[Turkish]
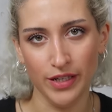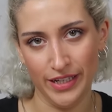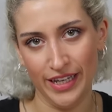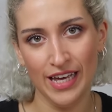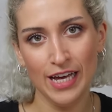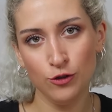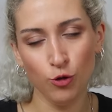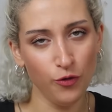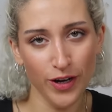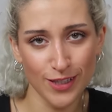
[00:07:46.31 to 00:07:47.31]
Hani
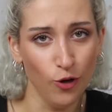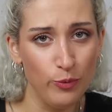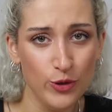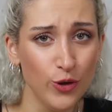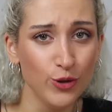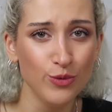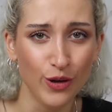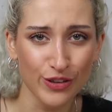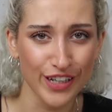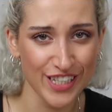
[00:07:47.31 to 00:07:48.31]
çok fazla opsiyonum
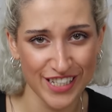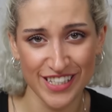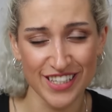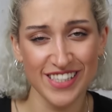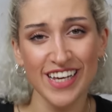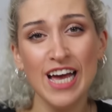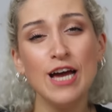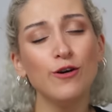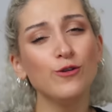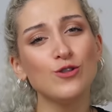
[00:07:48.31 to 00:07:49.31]
yoktu açıkçası.
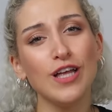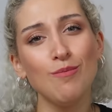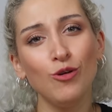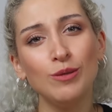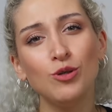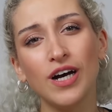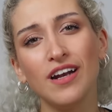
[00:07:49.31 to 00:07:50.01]
O yüzden böyle bu